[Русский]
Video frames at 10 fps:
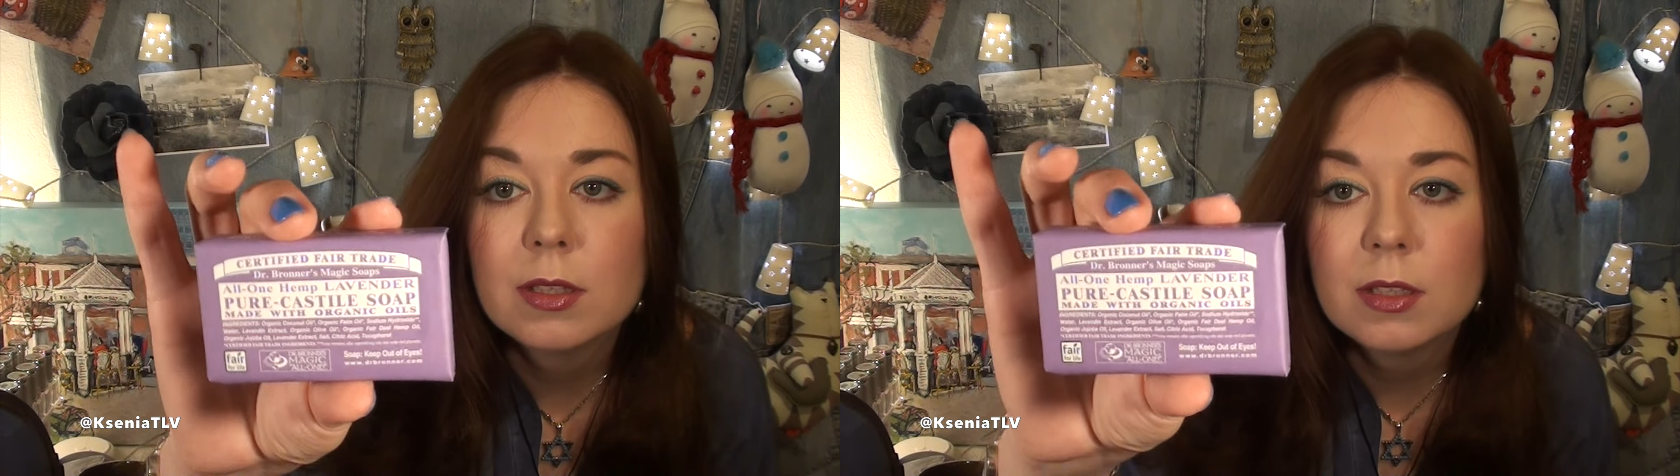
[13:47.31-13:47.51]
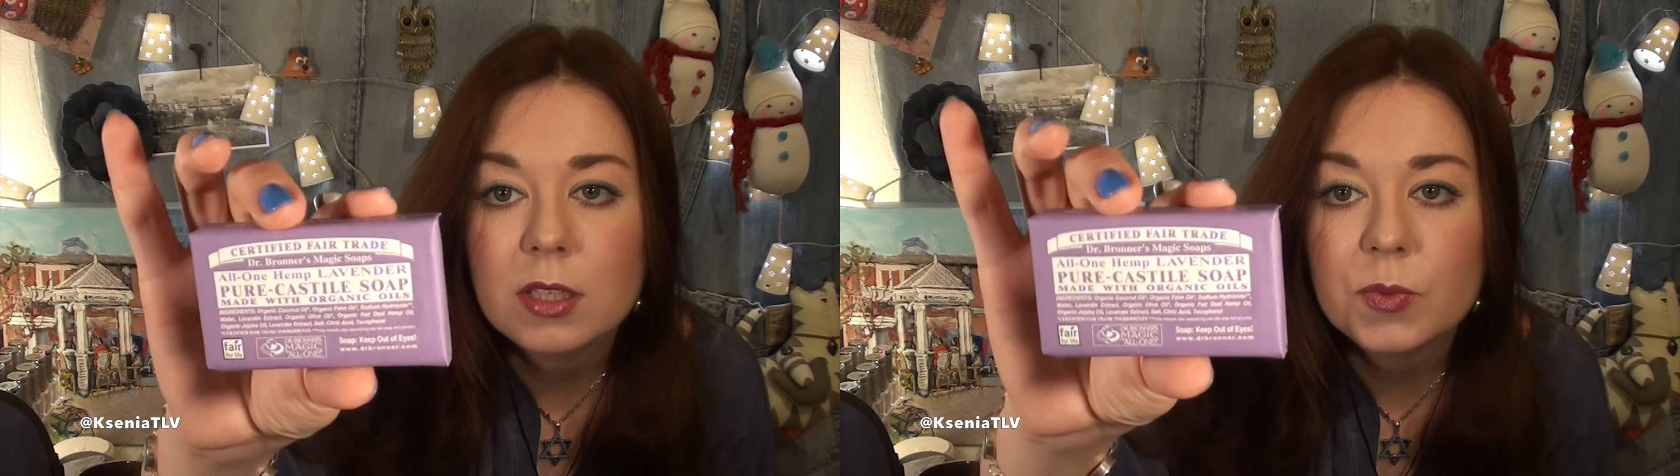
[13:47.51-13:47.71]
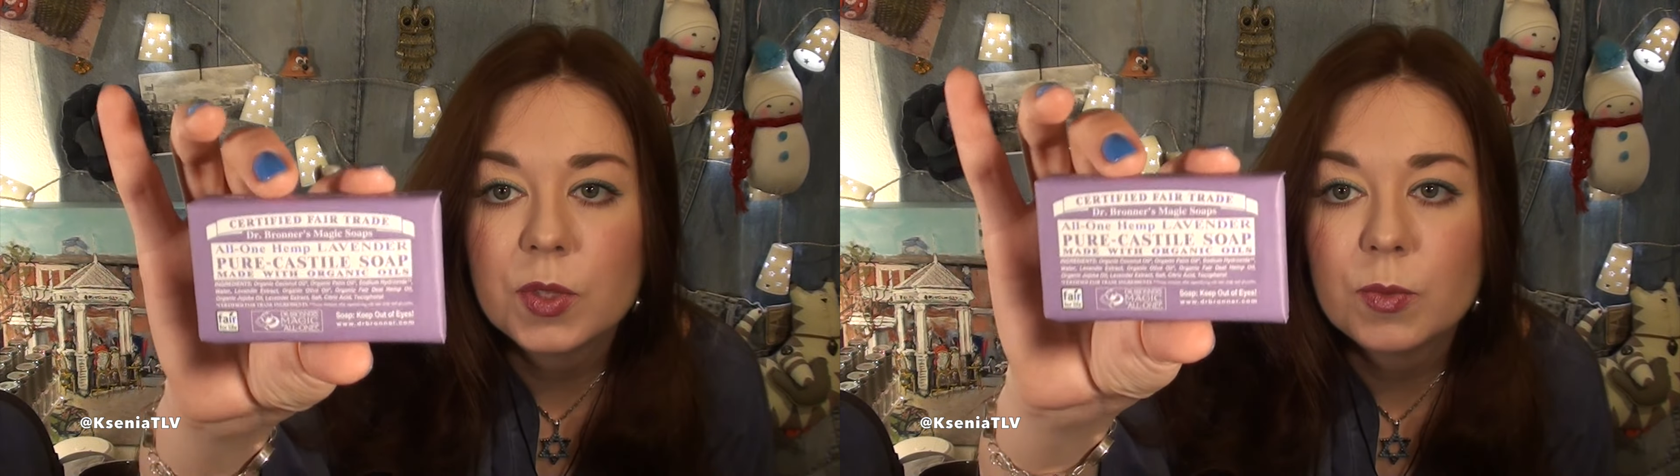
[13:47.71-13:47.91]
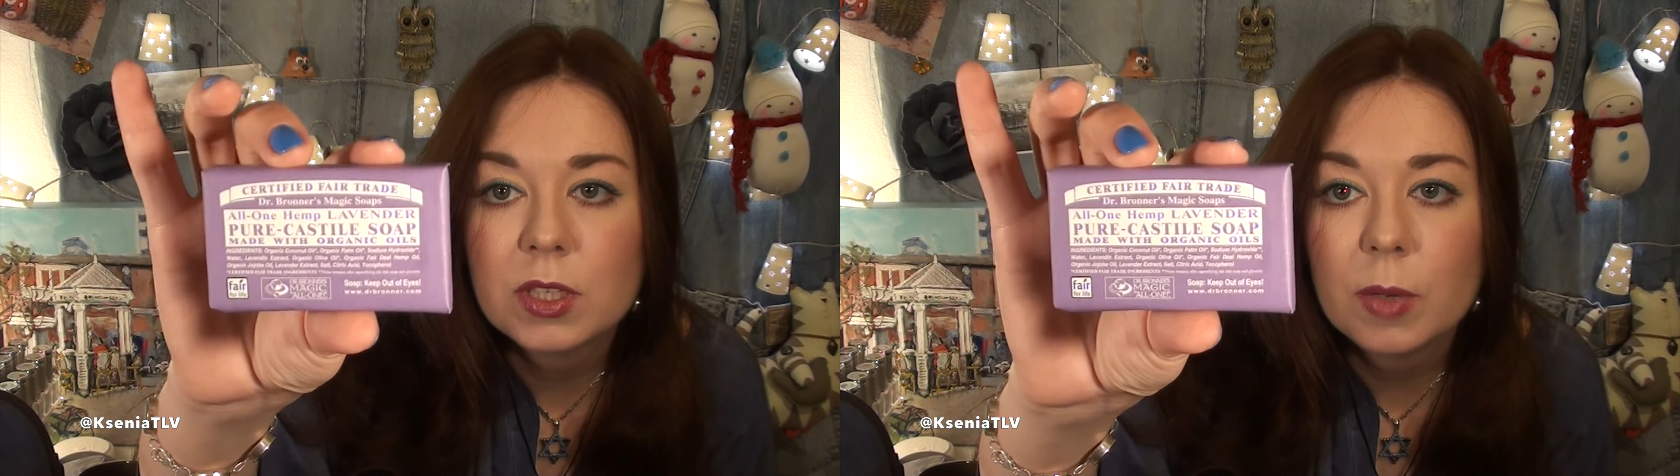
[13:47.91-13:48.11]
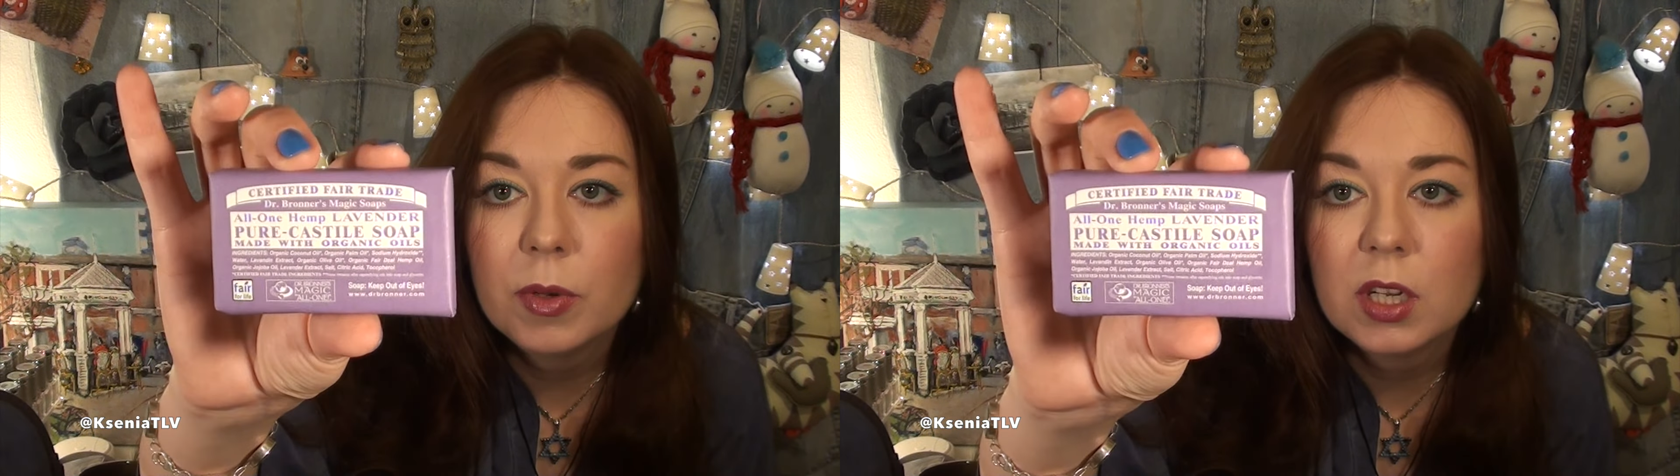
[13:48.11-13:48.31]
интенсивными
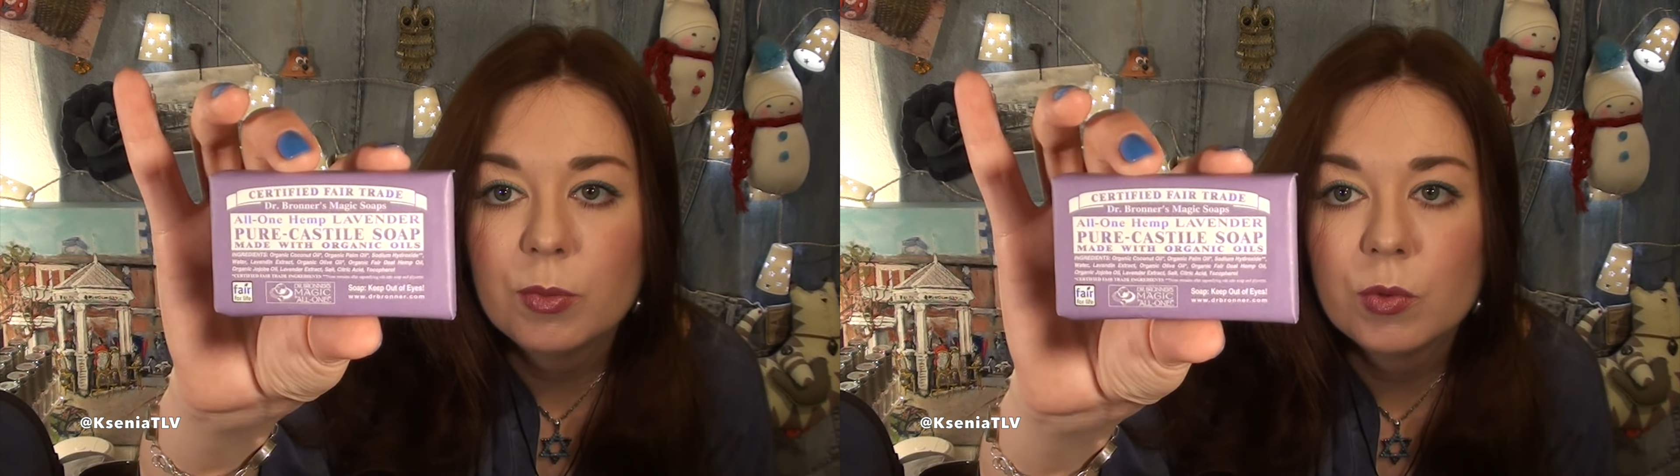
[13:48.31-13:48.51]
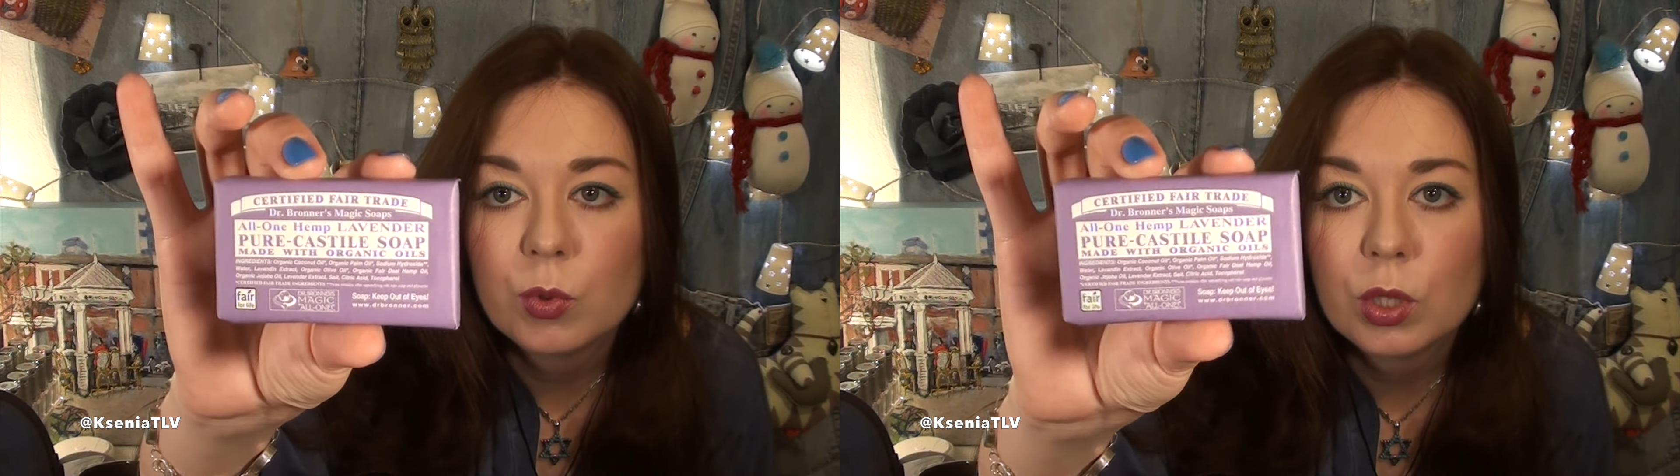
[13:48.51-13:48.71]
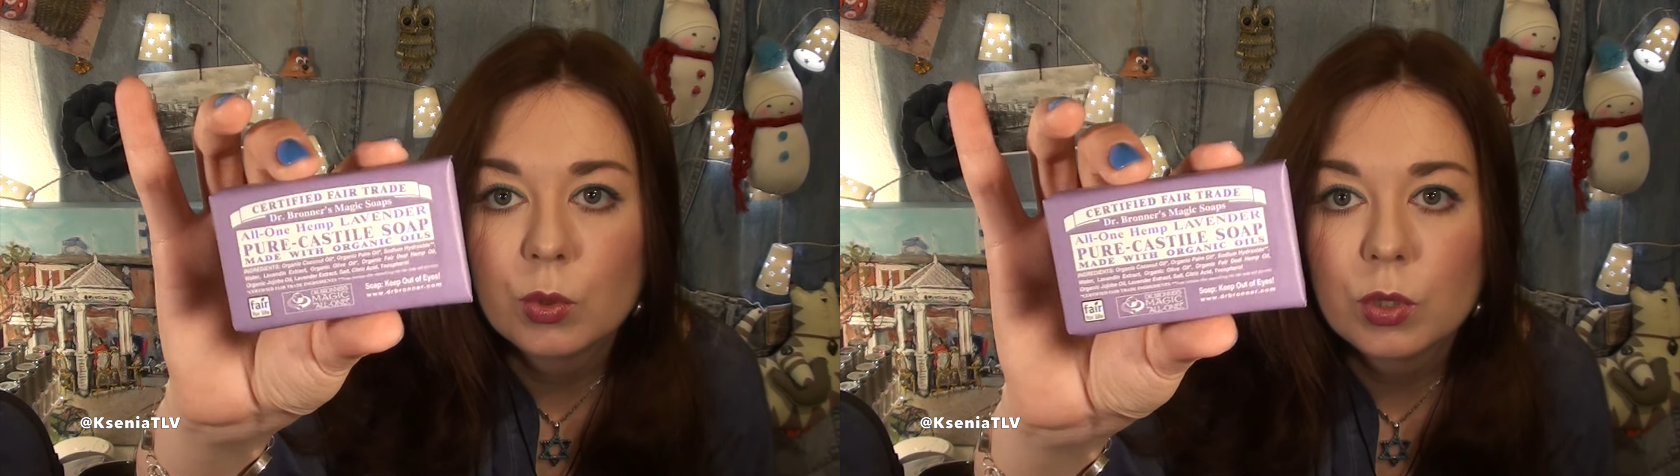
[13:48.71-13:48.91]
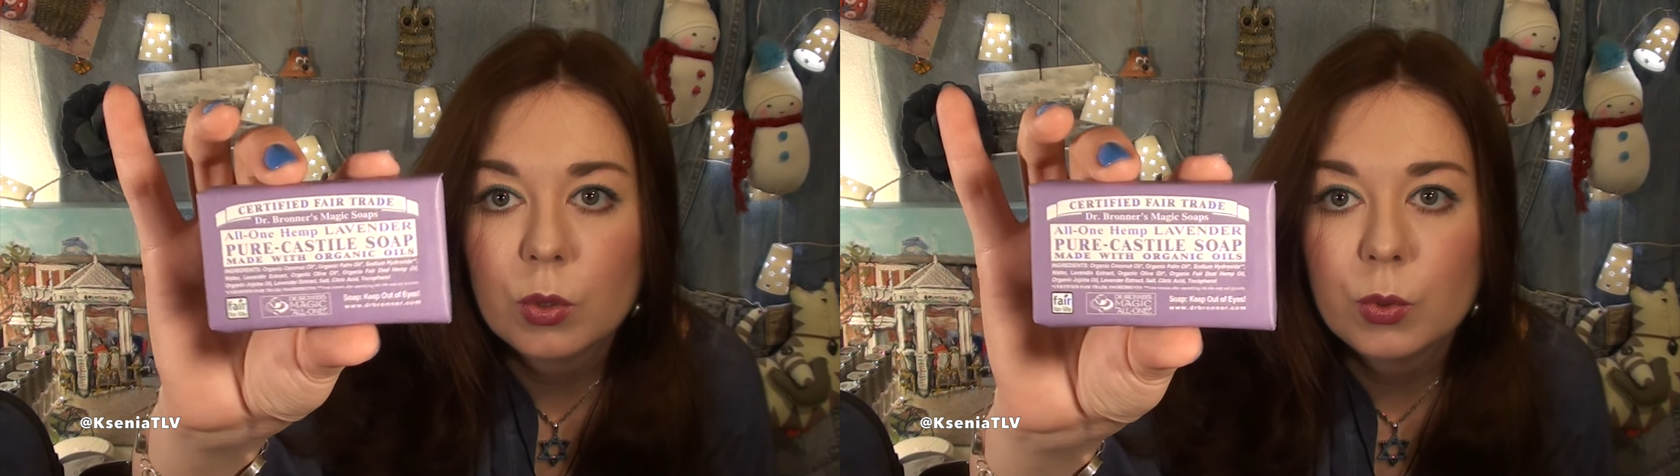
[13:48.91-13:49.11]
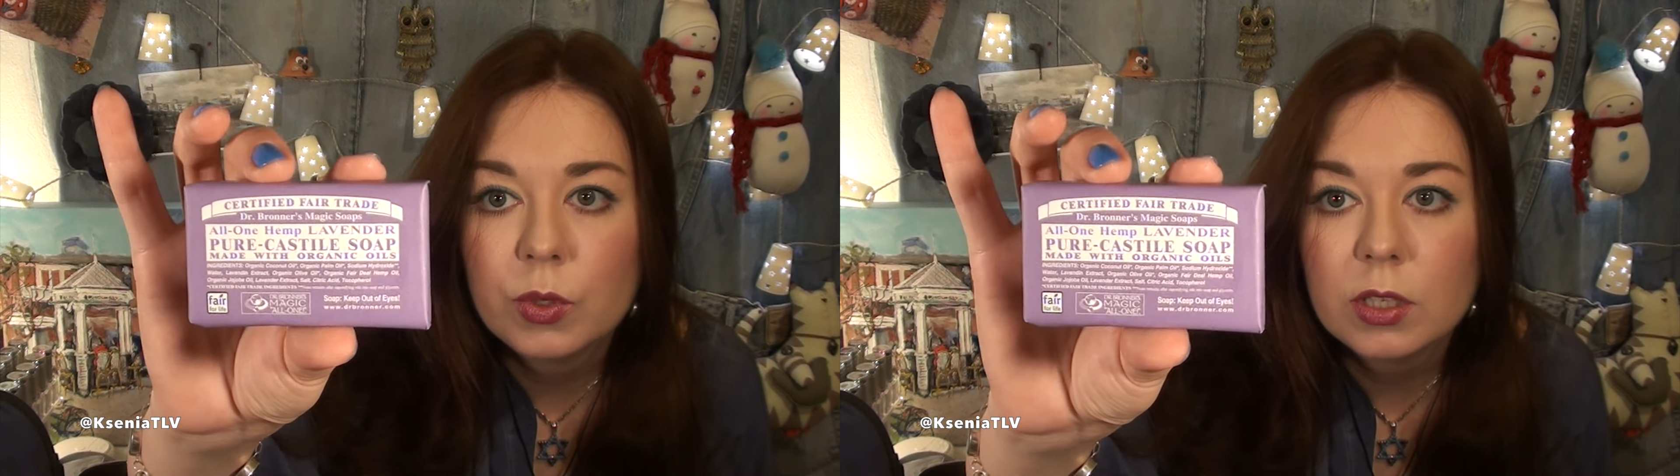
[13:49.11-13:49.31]
запахами, вот оно
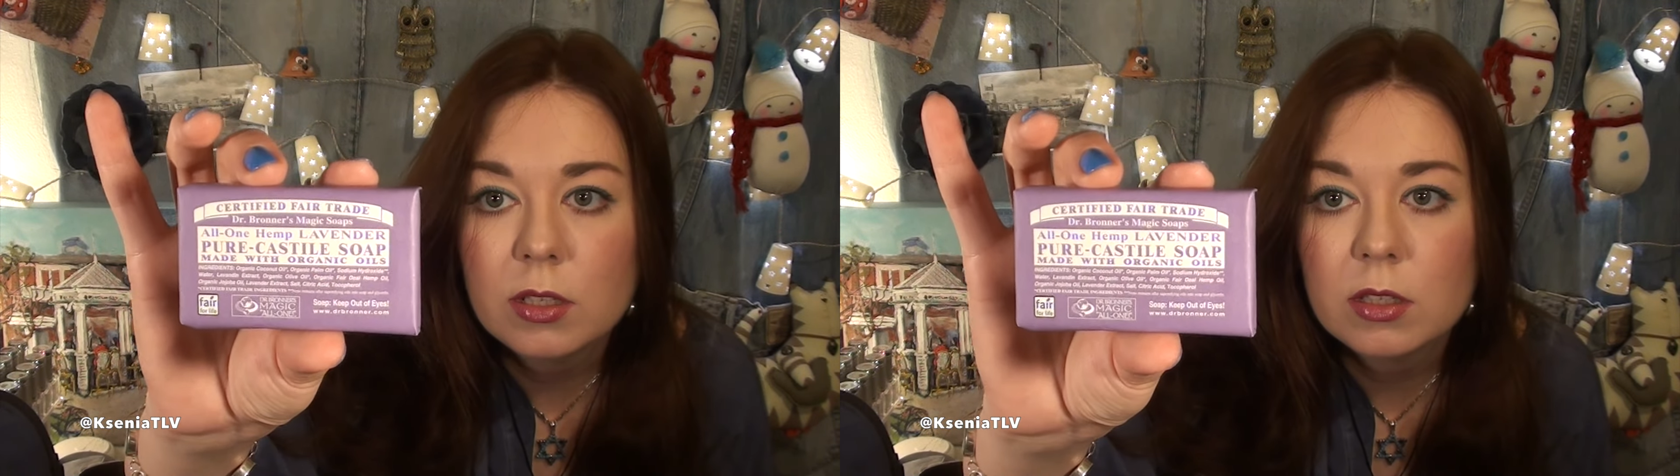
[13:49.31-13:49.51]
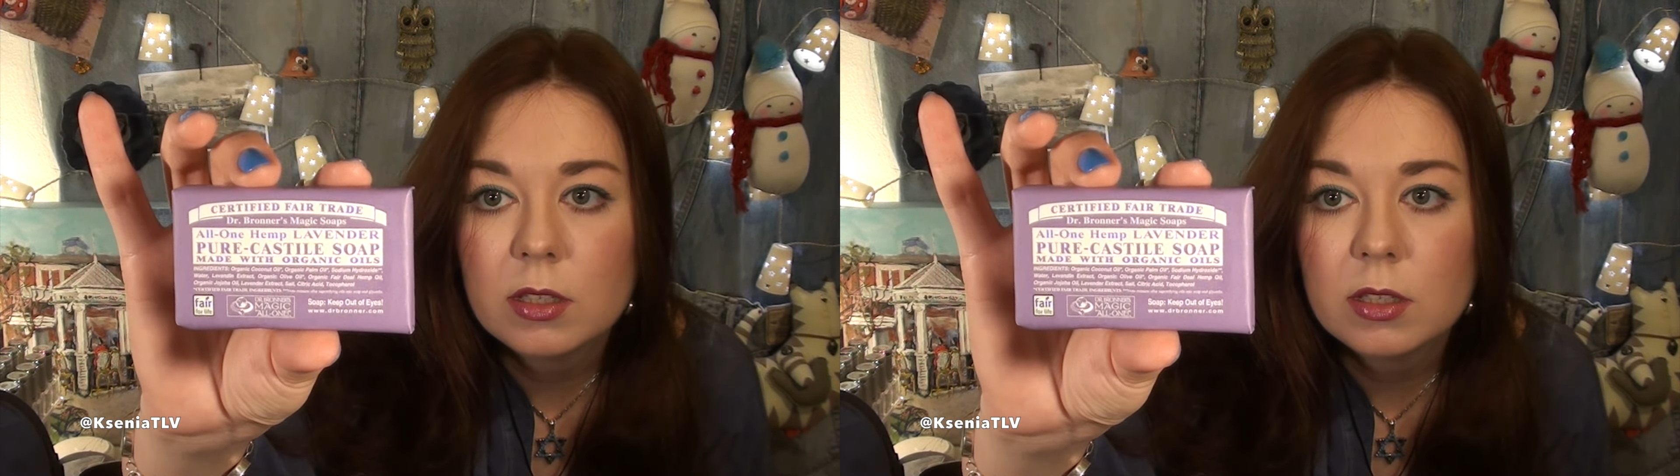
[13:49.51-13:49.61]
такое есть.